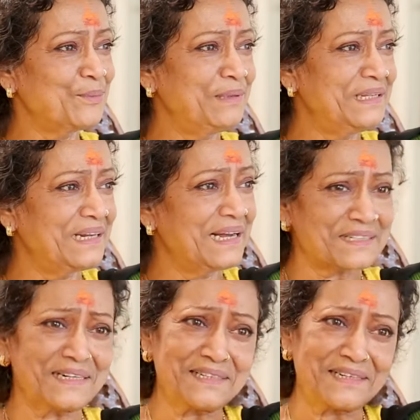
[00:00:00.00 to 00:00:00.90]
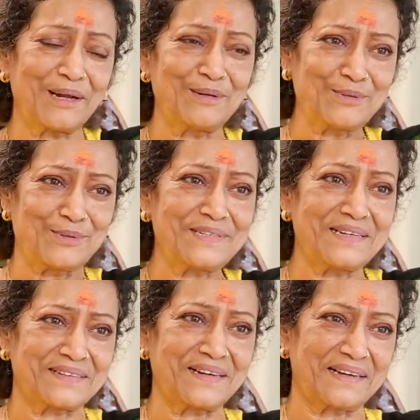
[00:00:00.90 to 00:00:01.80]
తొమ్మిది లక్షల సార్లు
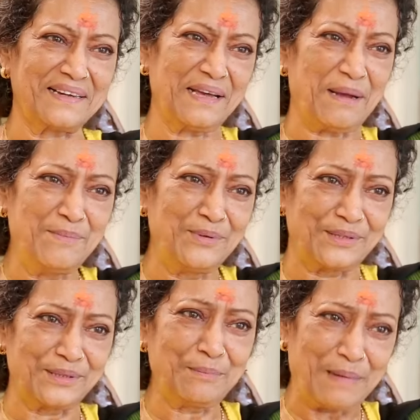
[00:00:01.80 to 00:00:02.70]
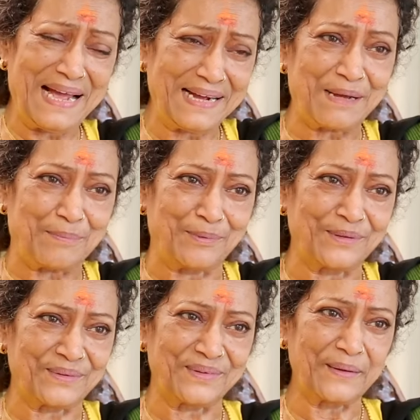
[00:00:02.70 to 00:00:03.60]
చూసేసాక ఇంకా ఏముంటుంది బ్లాంక్
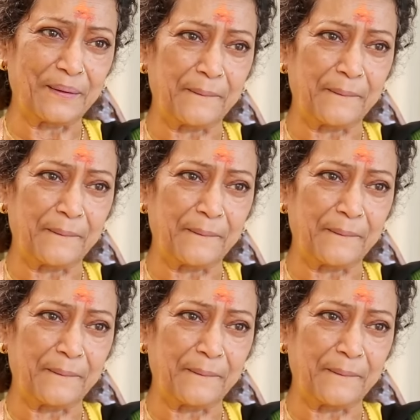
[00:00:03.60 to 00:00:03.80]
అయిపోతుంది